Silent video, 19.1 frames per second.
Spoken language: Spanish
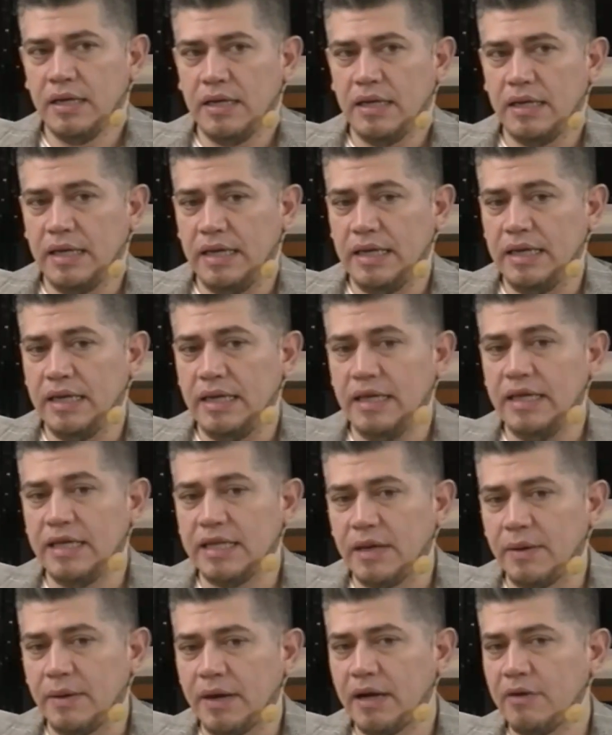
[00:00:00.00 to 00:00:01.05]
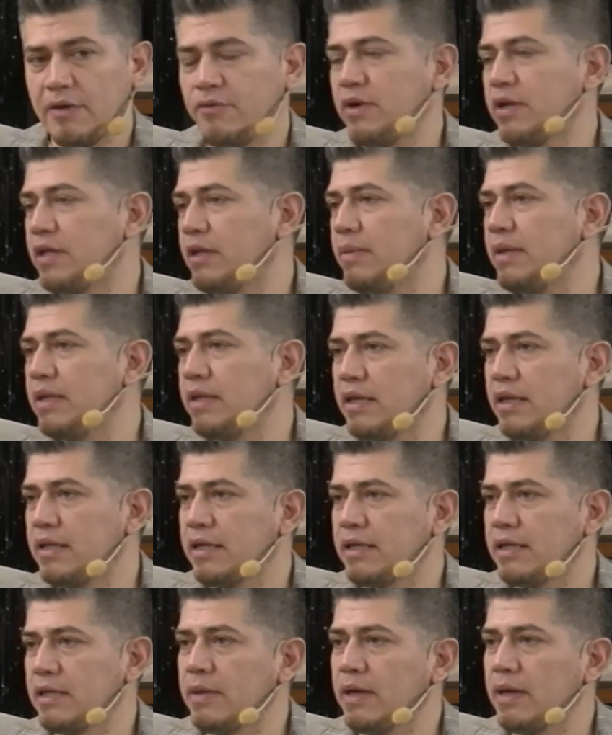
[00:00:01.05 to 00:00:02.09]
y, trabajar fuertemente en esta
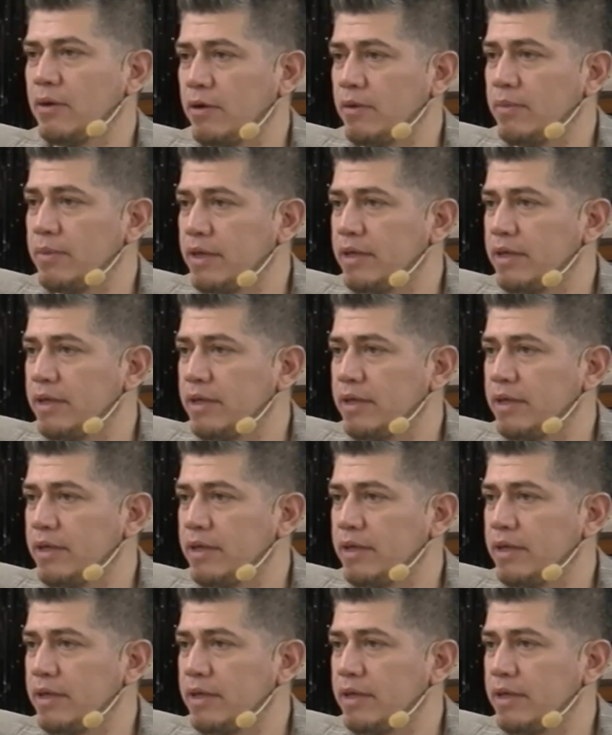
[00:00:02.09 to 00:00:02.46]
actividad económica.